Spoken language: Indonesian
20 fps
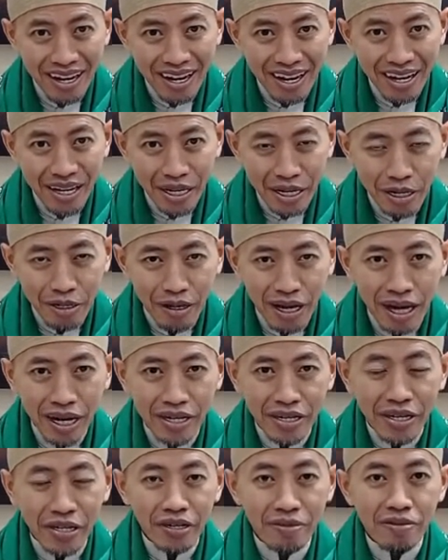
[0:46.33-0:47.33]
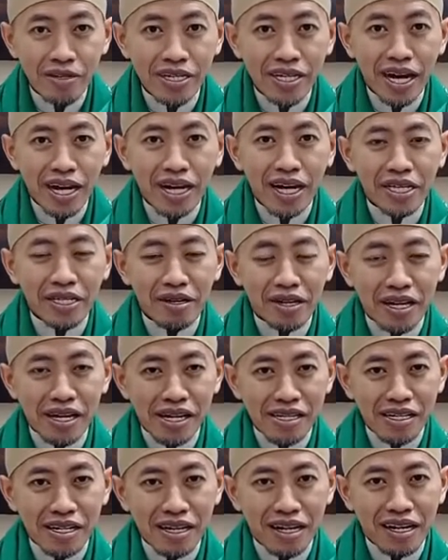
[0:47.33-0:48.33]
Ikhwah yang dimuliakan oleh
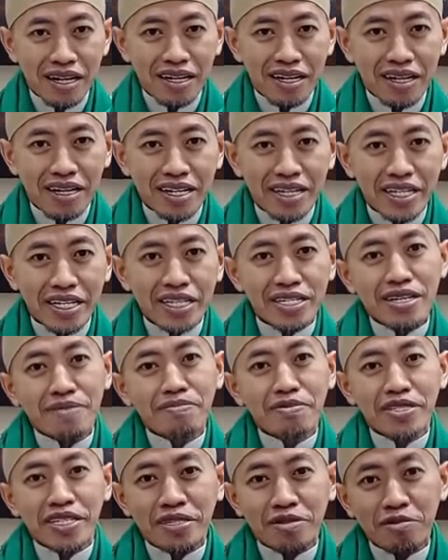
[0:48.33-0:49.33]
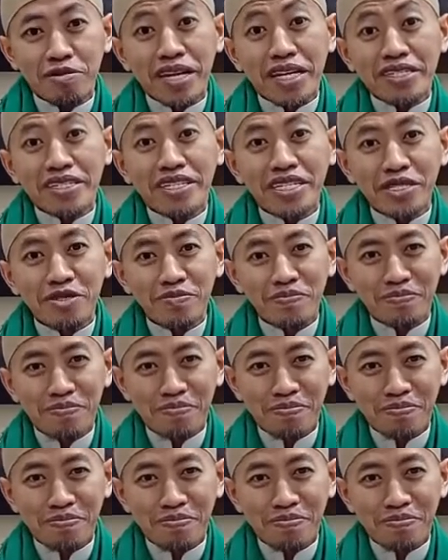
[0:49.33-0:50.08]
Allah kita punya tugas hidup.